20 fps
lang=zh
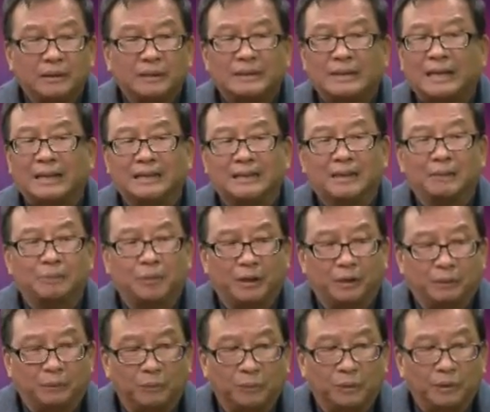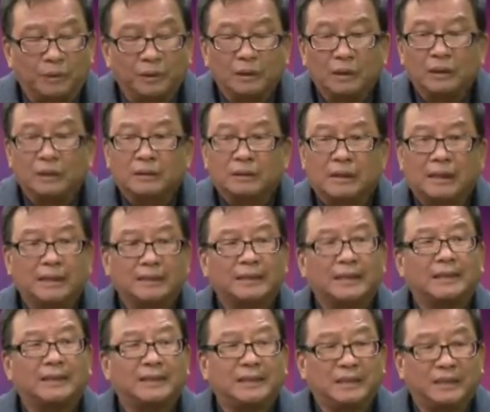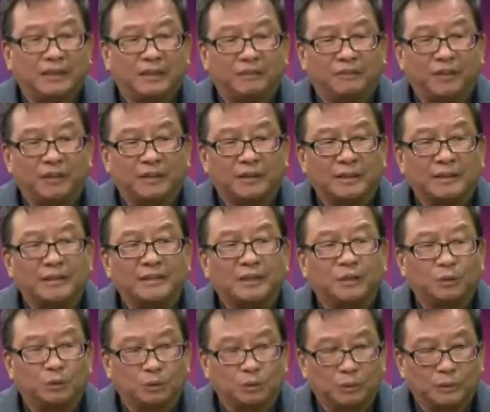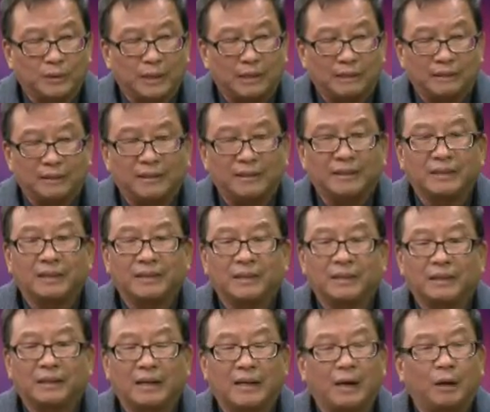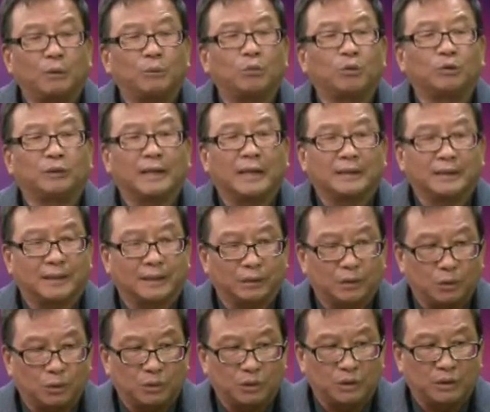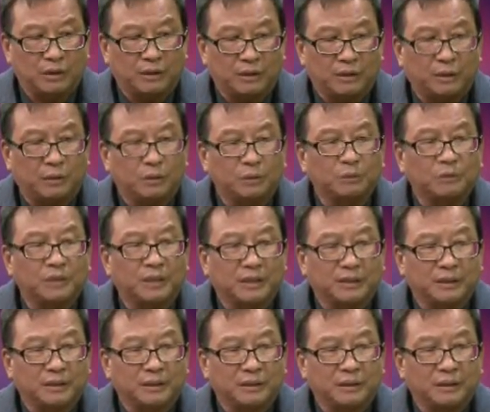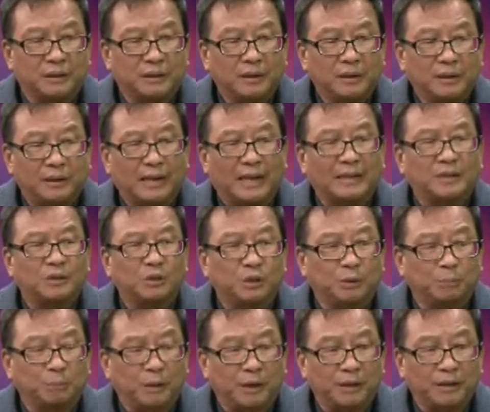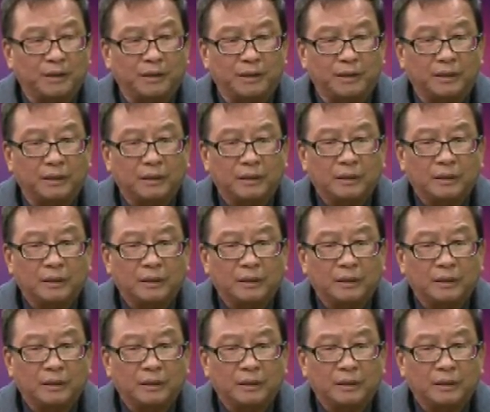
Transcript: 他在美国，他在这个地方根深土长。一个安物大家都知道，一个工程师来自于 Berkeley。